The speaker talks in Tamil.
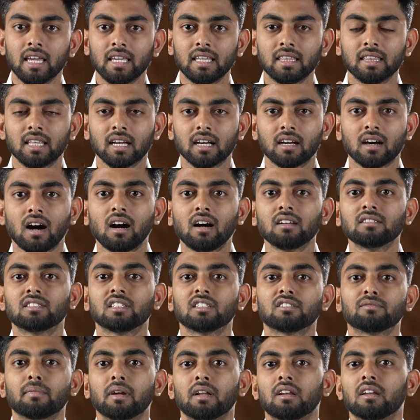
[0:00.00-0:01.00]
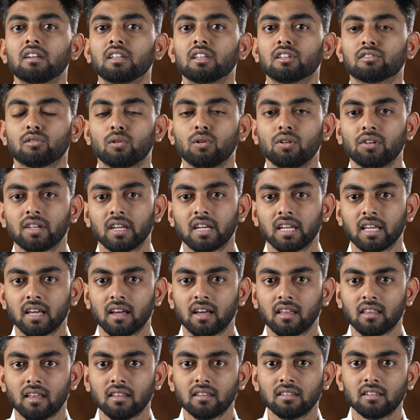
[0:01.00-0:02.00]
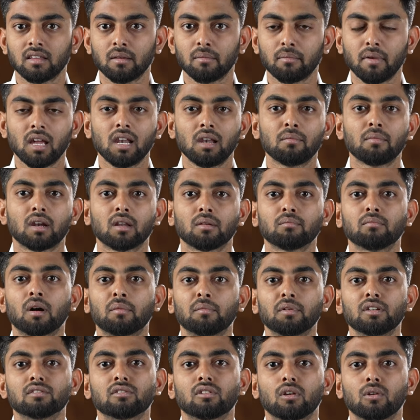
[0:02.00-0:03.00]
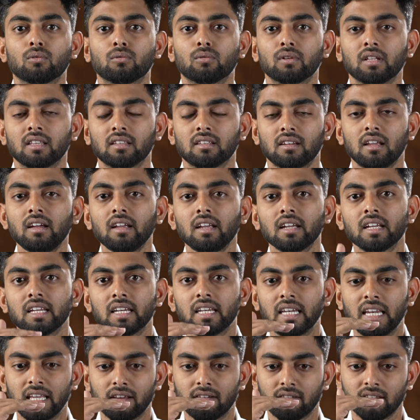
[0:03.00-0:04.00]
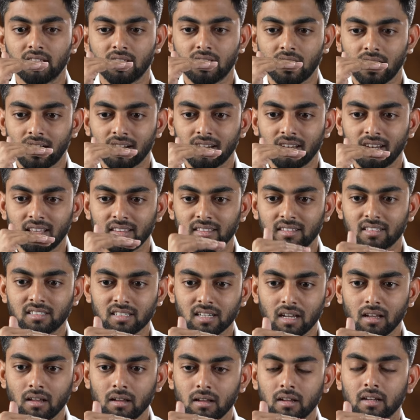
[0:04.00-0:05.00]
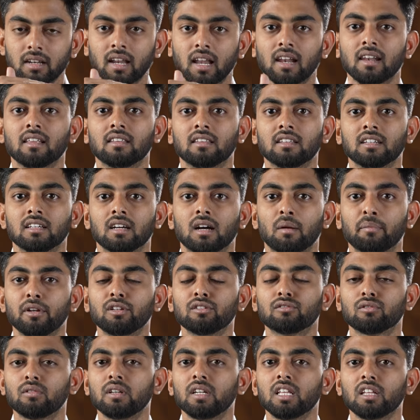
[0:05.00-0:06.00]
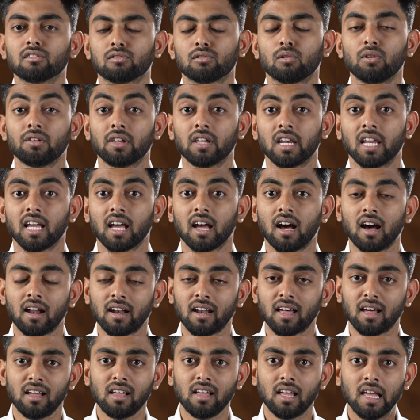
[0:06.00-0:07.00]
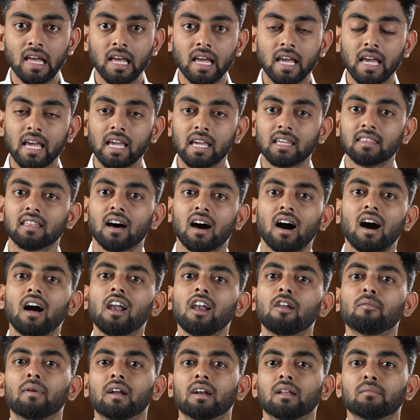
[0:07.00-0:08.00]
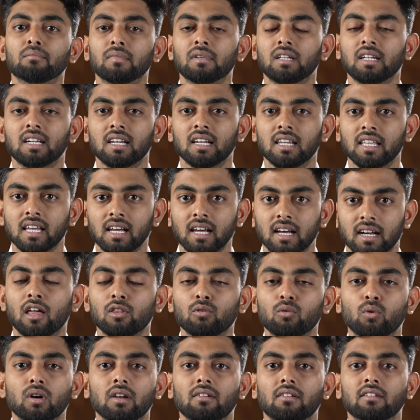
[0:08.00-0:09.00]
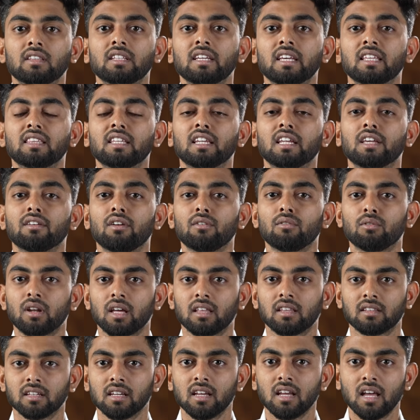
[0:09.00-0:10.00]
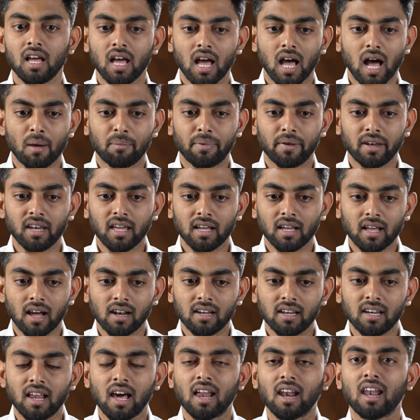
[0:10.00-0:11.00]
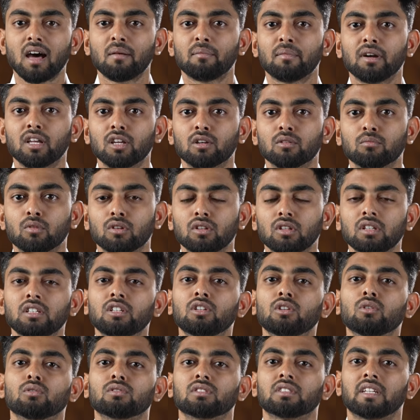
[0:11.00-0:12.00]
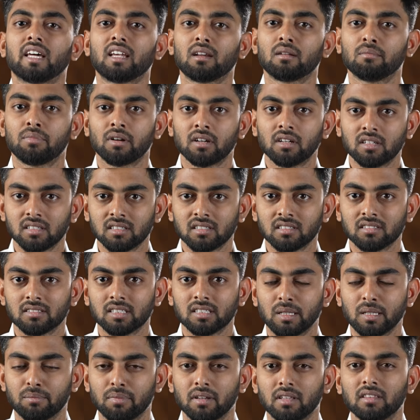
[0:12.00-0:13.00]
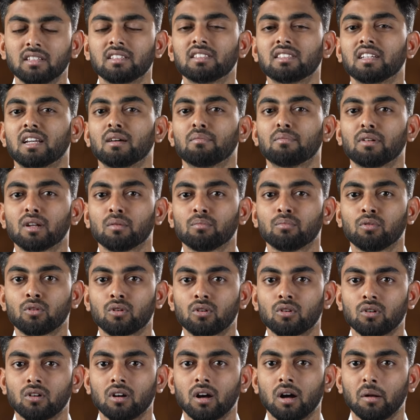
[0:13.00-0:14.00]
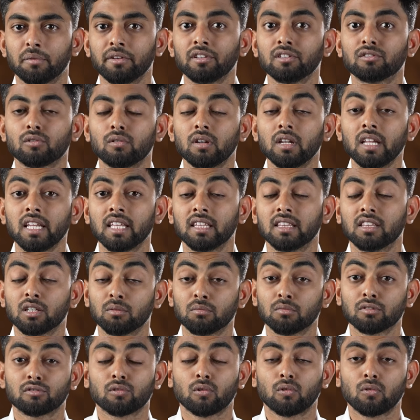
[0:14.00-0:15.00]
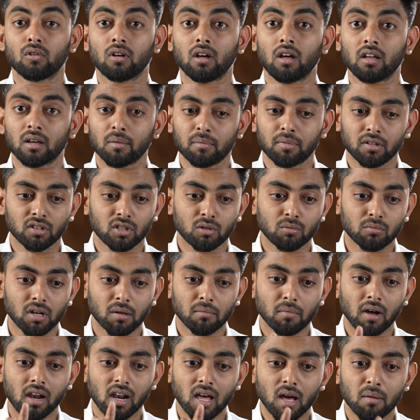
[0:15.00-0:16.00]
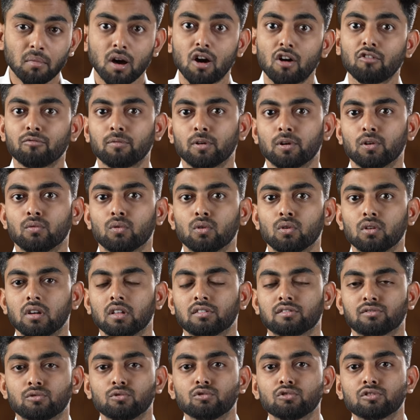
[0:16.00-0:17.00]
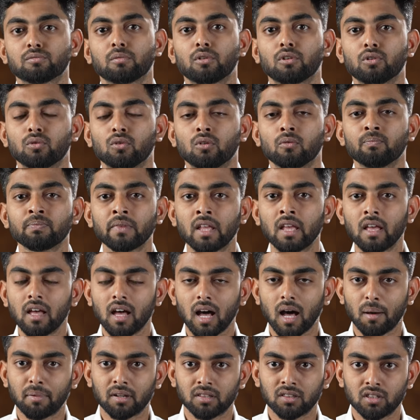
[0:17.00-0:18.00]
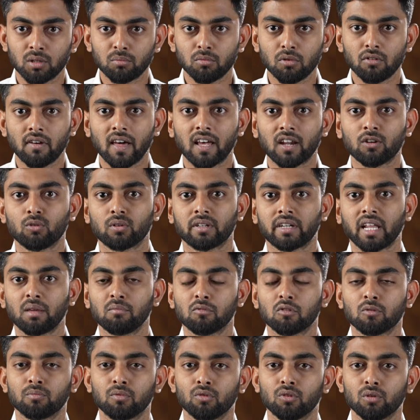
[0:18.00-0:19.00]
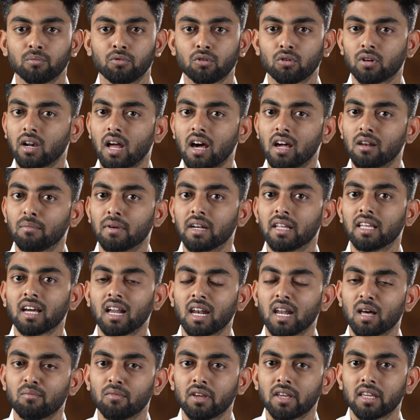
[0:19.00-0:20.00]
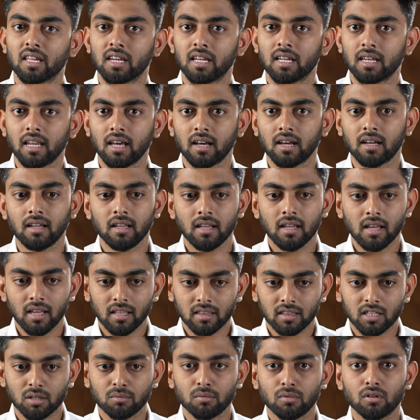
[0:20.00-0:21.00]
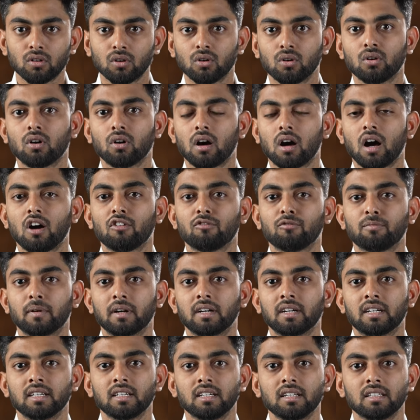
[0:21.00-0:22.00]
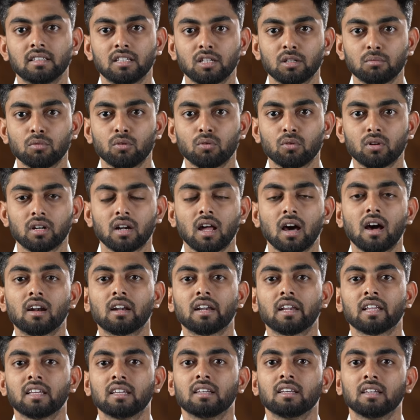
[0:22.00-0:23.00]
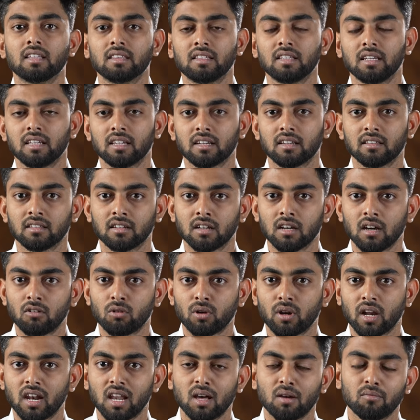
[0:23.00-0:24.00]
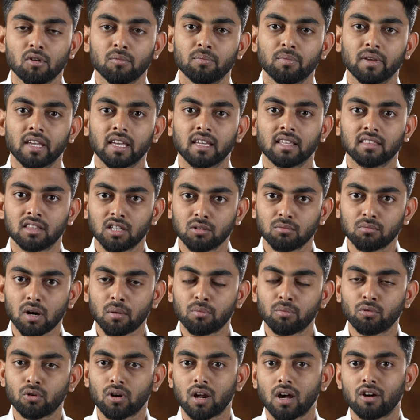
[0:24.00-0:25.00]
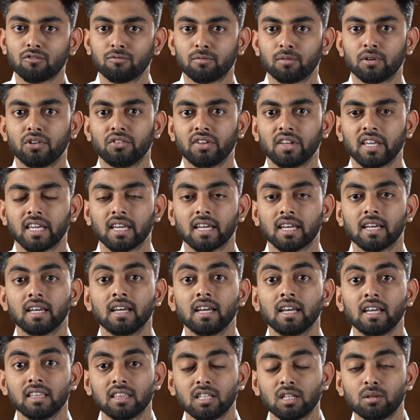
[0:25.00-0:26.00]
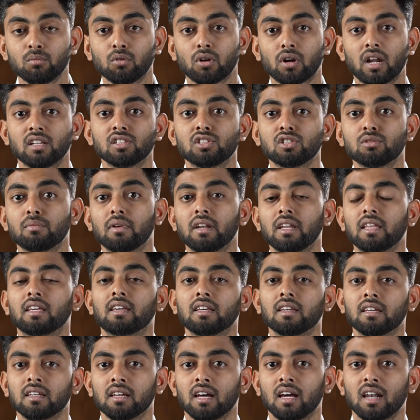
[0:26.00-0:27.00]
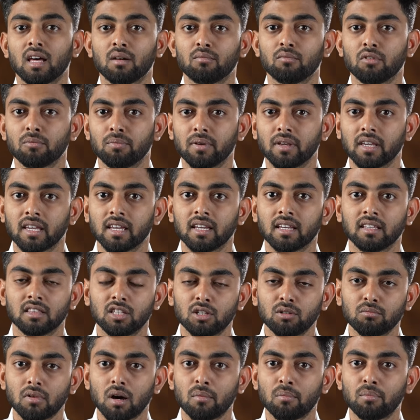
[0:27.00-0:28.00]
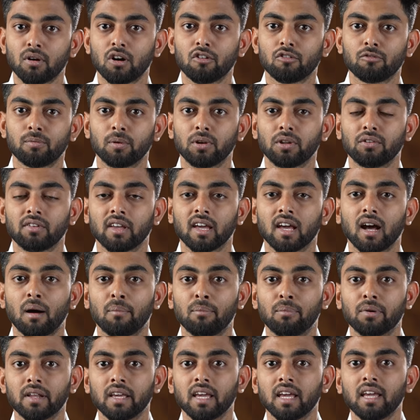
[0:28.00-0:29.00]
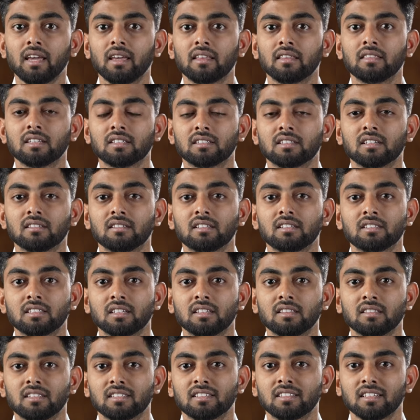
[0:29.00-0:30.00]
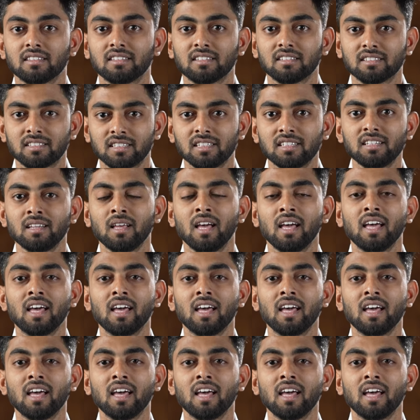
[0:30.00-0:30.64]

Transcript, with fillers: இந்த கான்ஷியஸ் மைண்டில் நீங்கள் சொல்லி வைக்கிறீங்க அதாவது இந்த மேல் மனம் அப்படின்னு சொல்லக்கூடியதில் நீங்கள் வந்து காலையில் எந்திரிச்சா நல்லது அப்படின்னு சொல்லி நீங்கள் சொல்லி வைக்கிறீங்க ஆனால் இந்த ஆள் மனம் இருக்கு இல்லையா அது உங்களை வந்து எந்திரிக்கவே விடாது அப்போ என்ன காலையில் அலாம் அடிக்கும்போது இன்னும் கொஞ்சம் நேரம் படு இப்போ எந்திரிச்சு என்ன பண்ண போகிறோம் அப்படின்னு சொல்லி திரும்ப சொல்லுவோம் அதுக்கப்புறம் திரும்ப நம்ம அலாம் ஆஃப் பண்ணுவோம் இல்லை ஸ்னூஸ் பண்ணுவோம் அப்புறம் திரும்ப வேற ஒரு டைம் வைப்போம் இப்போ ஒரு நாலு மணிக்கு அலாம் வைக்கிறீங்கன்னா திரும்ப ஆஃப் பண்ணிட்டு திரும்ப ஒரு நாலரைக்கு எந்திரிக்கிறதுக்கு ஒரு அலாம் வைப்பீங்க திரும்ப அப்போ ஒரு ஆஃப் பண்ணுவீங்க திரும்ப ஒரு அஞ்சு மணிக்கு அலாம் வைப்பீங்க திரும்ப அப்போ ஆஃப் பண்ணுவீங்க அப்படியே எந்திரிச்சு எந்திரிச்சு எந்திரிச்சு எந்திரிச்சு